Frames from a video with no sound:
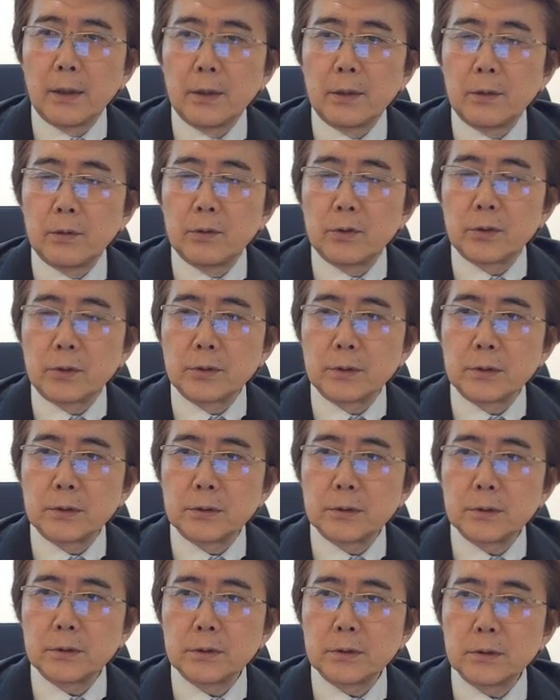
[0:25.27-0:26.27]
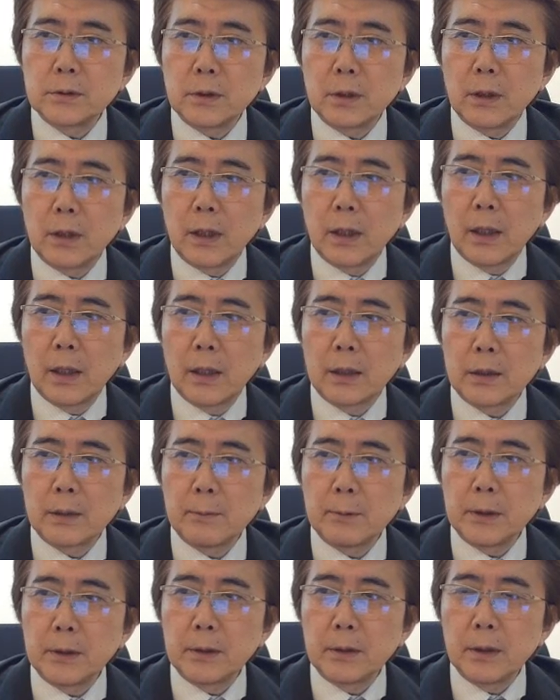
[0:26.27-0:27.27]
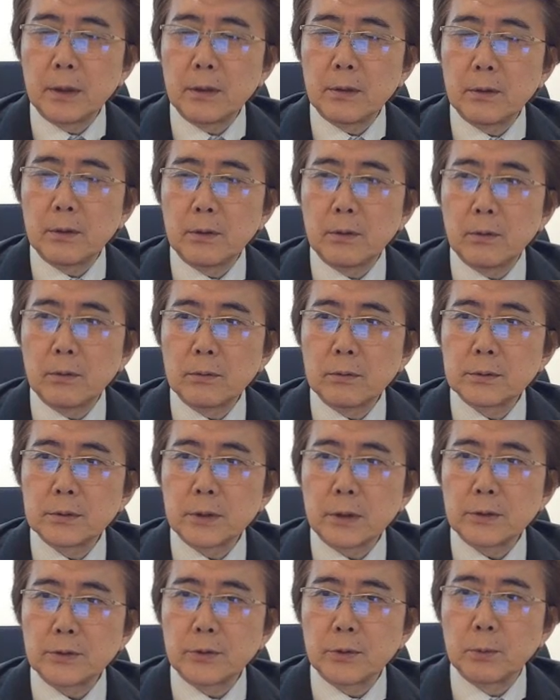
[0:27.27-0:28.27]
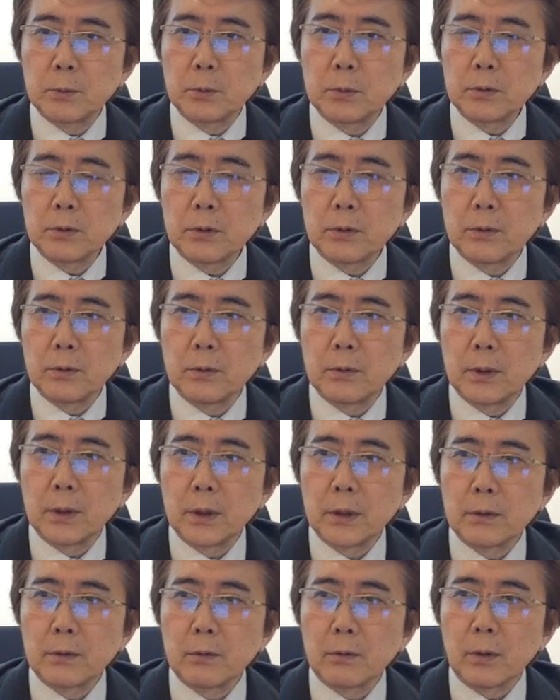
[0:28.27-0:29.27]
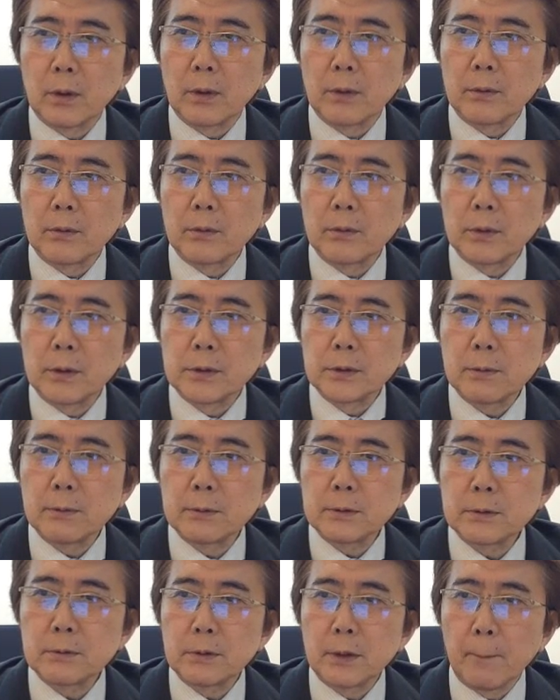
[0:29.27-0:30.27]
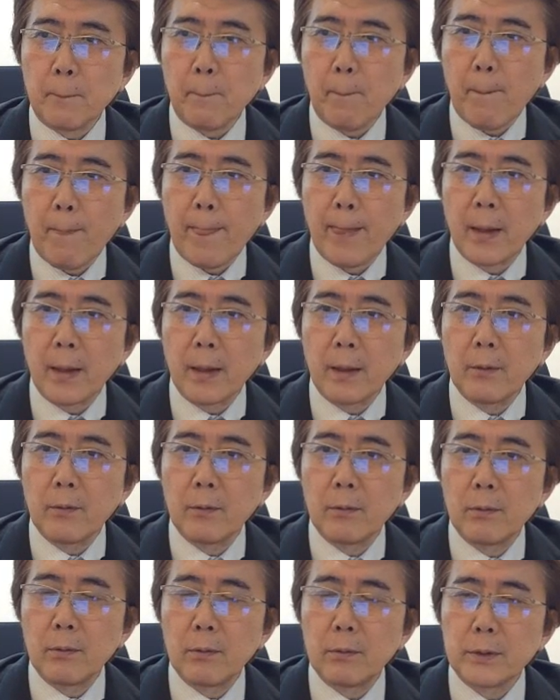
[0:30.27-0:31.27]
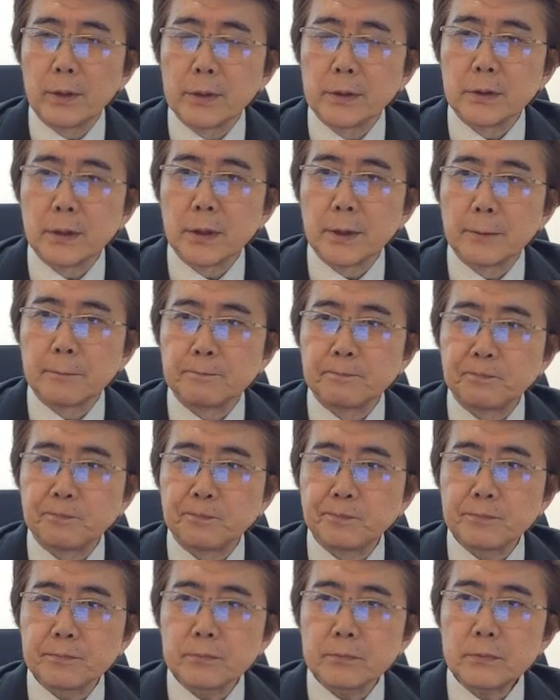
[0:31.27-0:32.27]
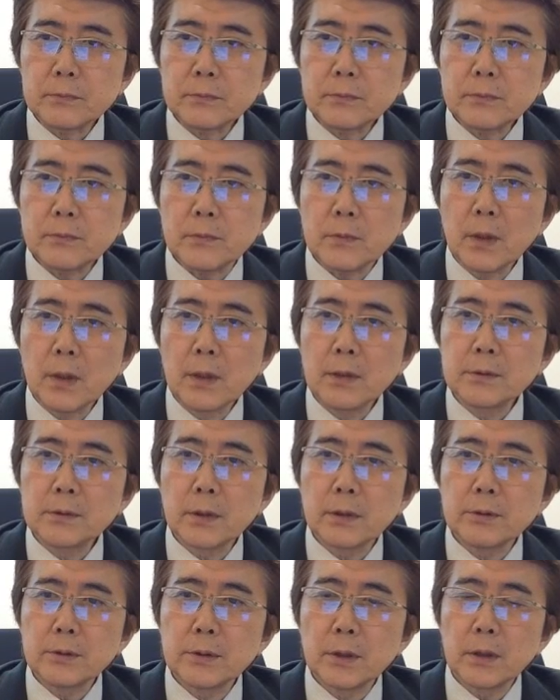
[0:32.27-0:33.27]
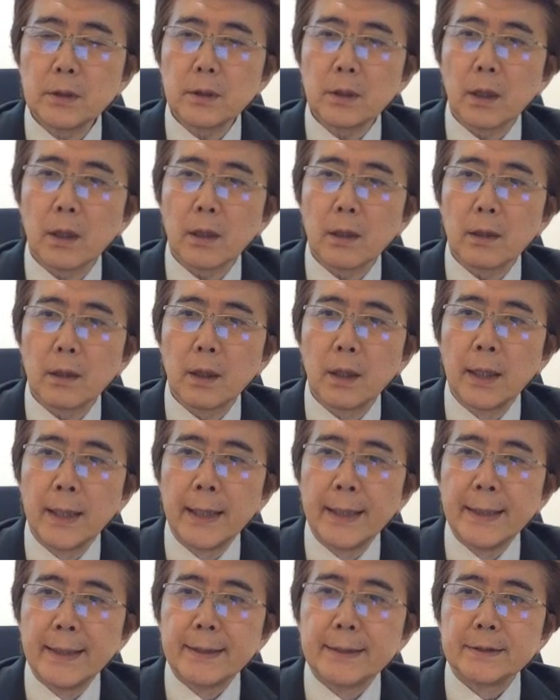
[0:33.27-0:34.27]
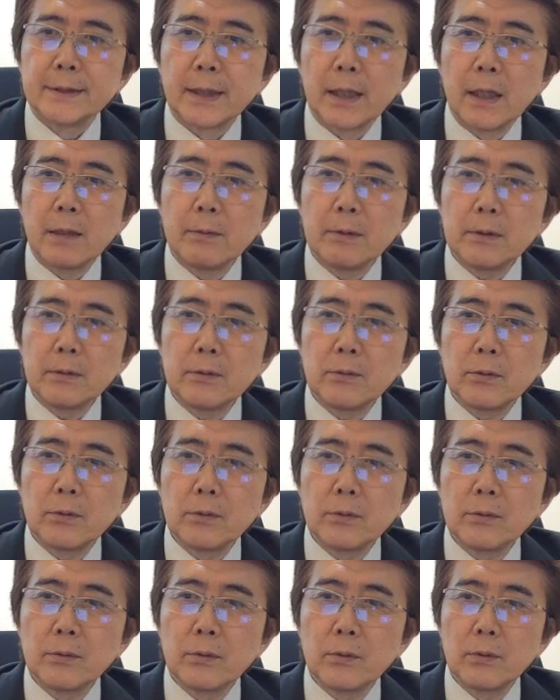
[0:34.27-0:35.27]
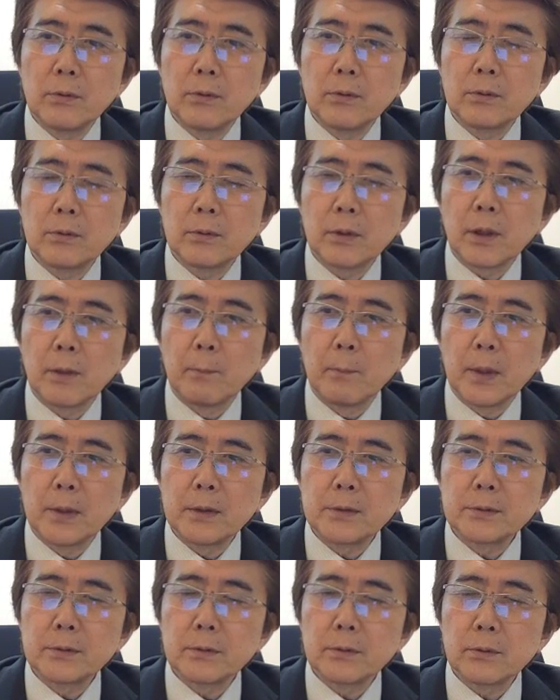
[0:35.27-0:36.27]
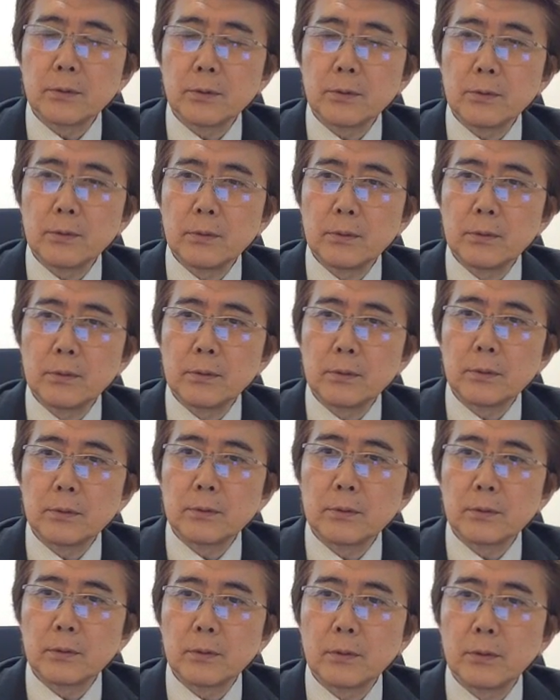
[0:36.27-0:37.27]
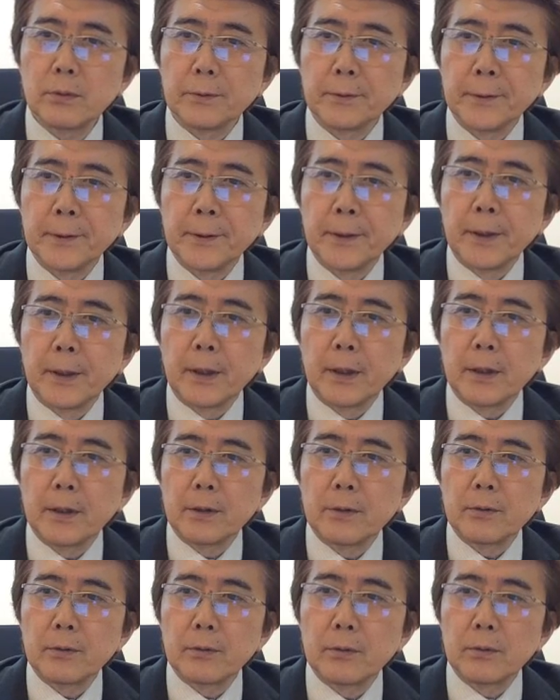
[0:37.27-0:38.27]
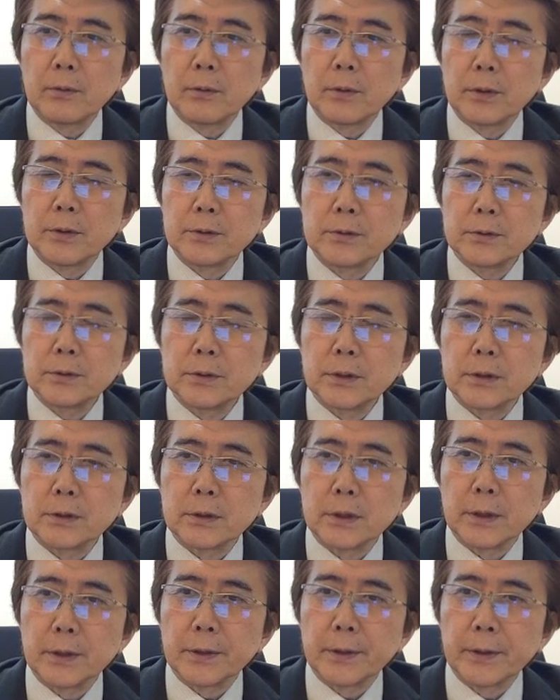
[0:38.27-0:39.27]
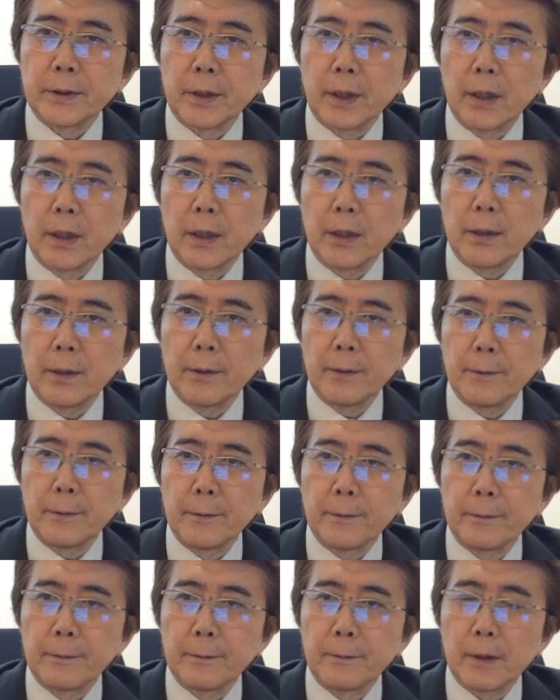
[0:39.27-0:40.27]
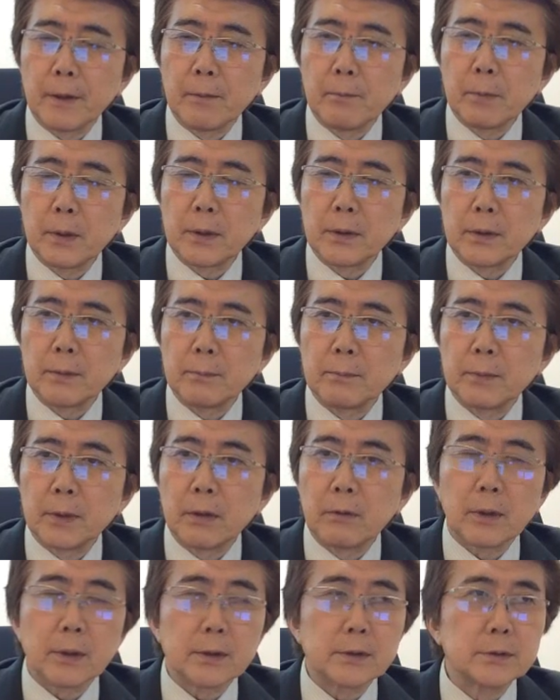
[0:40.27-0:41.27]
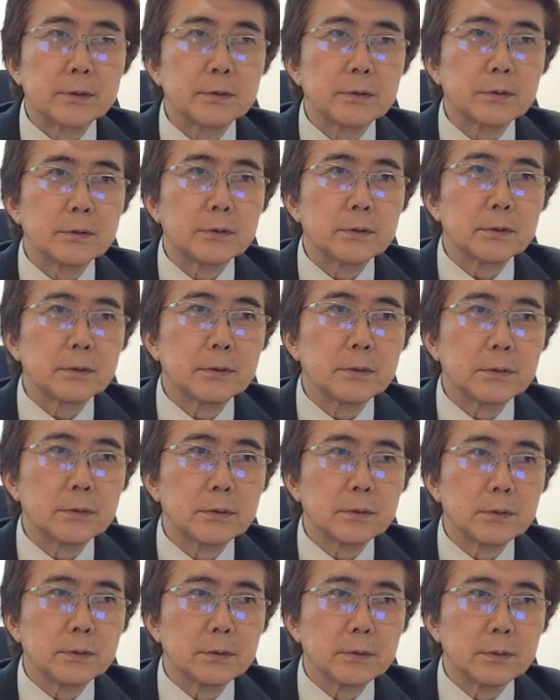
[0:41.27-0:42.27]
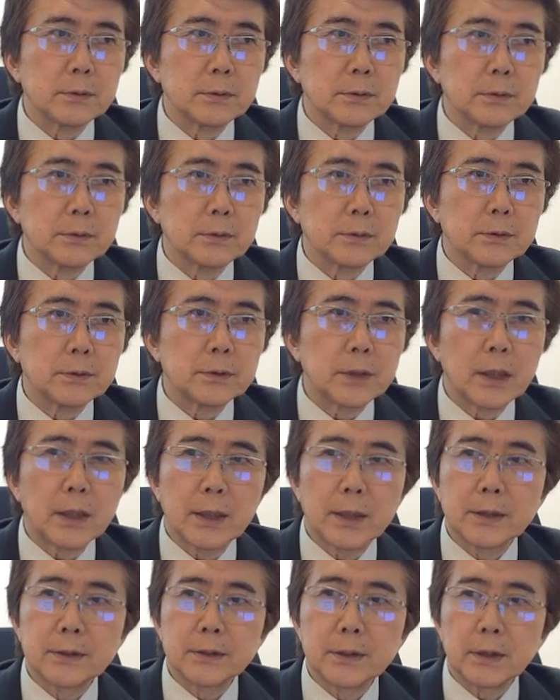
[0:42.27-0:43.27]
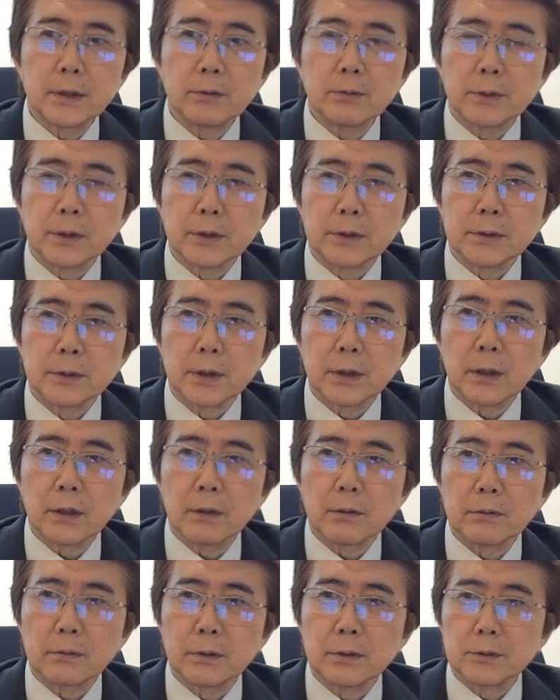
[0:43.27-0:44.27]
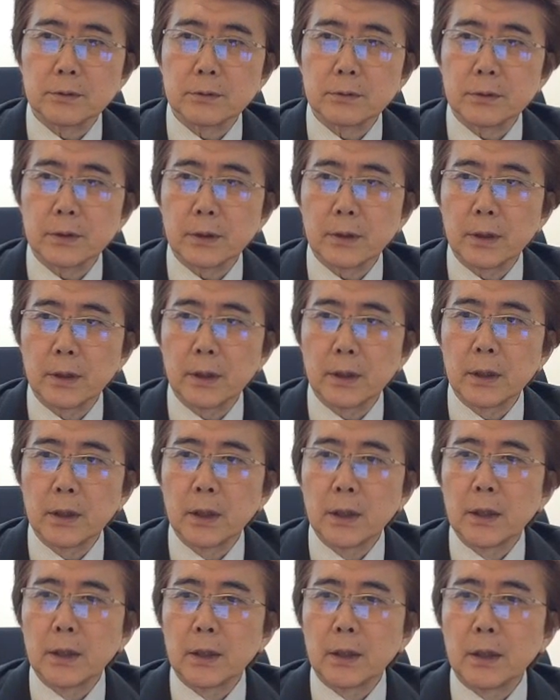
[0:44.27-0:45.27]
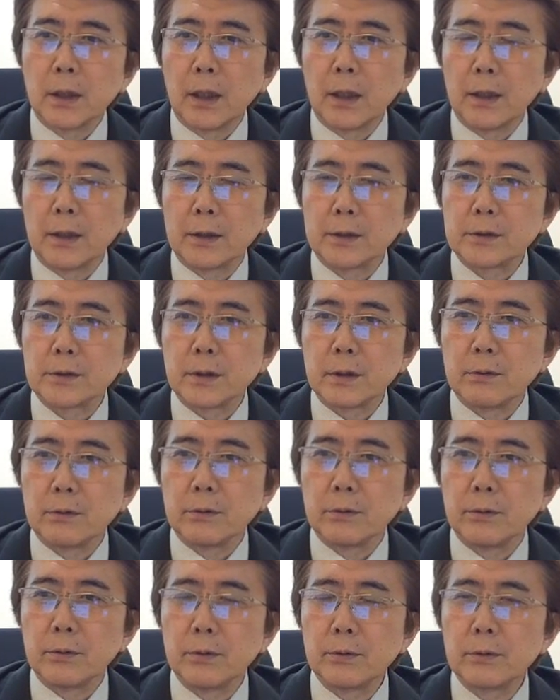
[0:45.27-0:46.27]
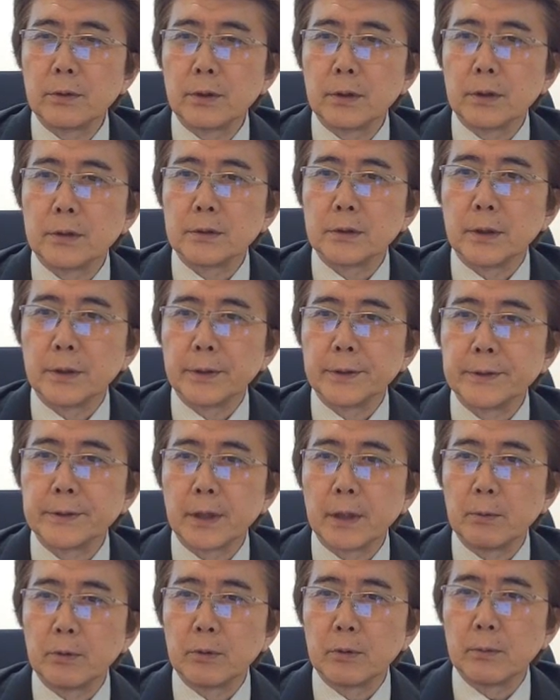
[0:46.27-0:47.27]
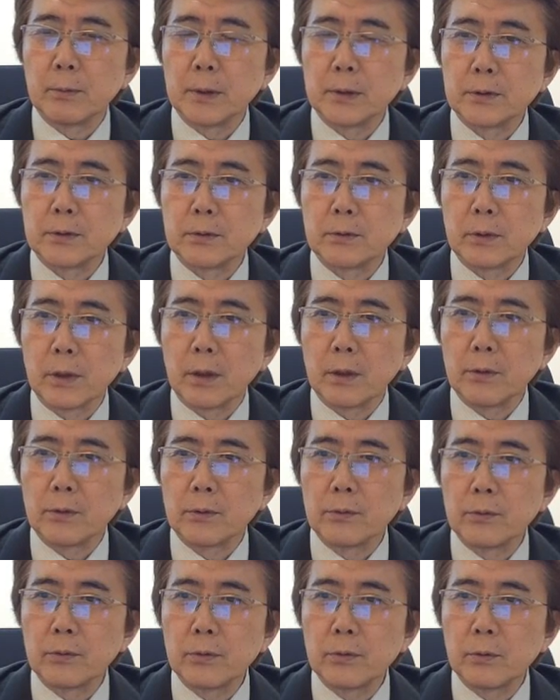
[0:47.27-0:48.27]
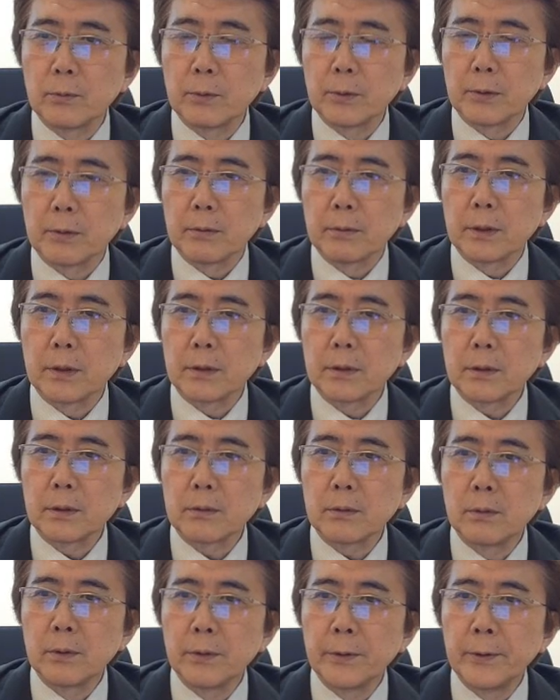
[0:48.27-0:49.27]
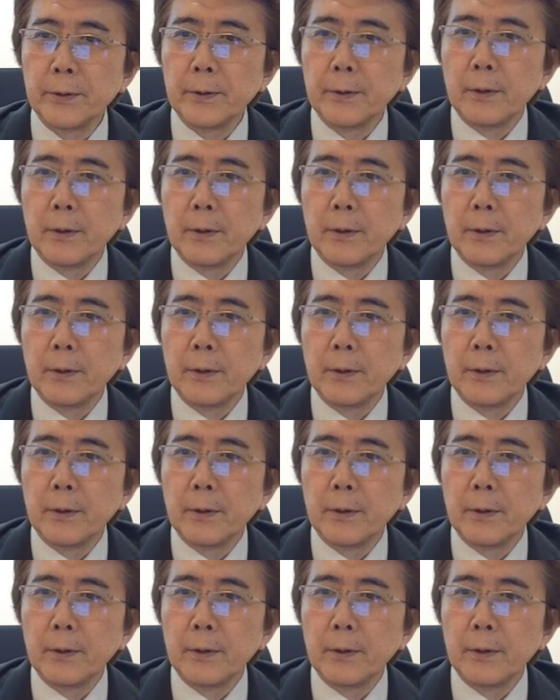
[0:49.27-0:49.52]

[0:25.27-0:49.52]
えー、直接頭に電極を刺すよりもっといい方法はないだろうかっていうねさまざまなえ方法をですね探索していった結果催眠という方法とか瞑想という方法をとると,、えーと、非常にですね、えー、簡便になおかつ再現性よくですね軽くな状態が、えー、作れるっていうのでですね催眠と瞑想の研究というのを飲み込んでいったと。